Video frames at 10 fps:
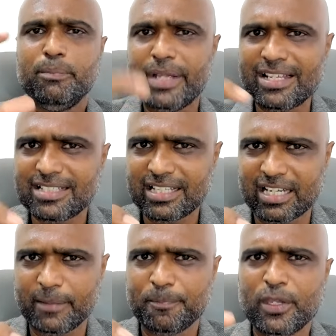
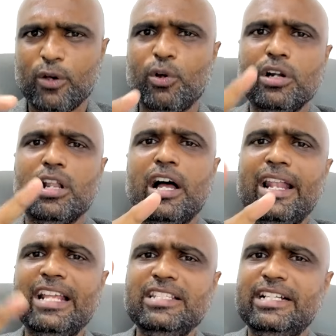பேசிக்காக ஒரு
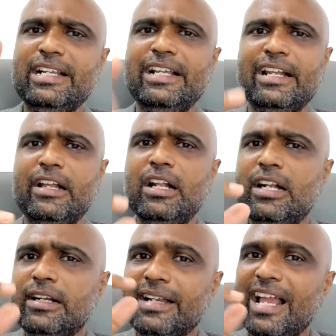நாலஞ்சு ட்ரிகரை
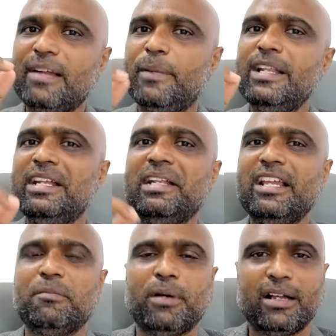ட்ராக்
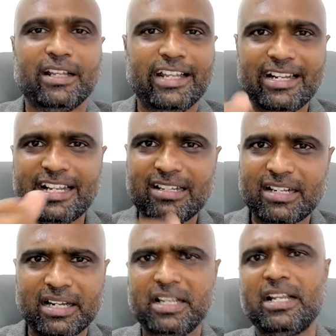பண்ணிக்கிட்டே இருப்பாங்க
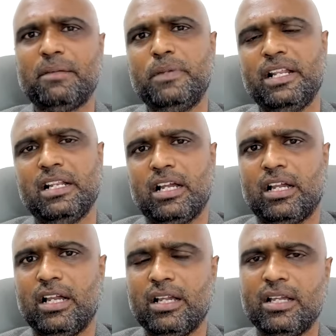என்னென்ன ட்ரிகர்
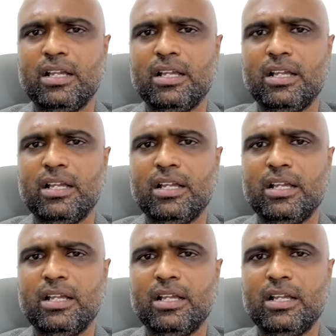அப்படின்னாக்கா